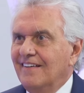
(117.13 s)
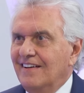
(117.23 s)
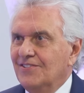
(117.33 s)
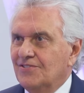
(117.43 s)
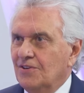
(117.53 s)

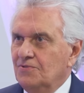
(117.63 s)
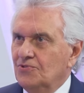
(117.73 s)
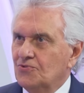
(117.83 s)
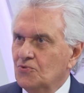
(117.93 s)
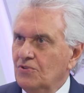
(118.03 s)
Então,
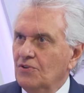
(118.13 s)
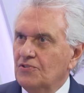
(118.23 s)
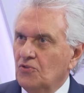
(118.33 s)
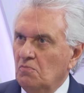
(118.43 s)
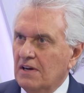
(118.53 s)
isso tudo é uma
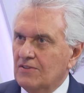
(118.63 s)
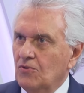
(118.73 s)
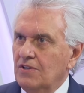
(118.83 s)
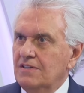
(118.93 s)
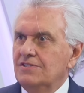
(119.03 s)

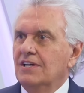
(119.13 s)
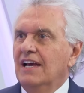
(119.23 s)
somatória de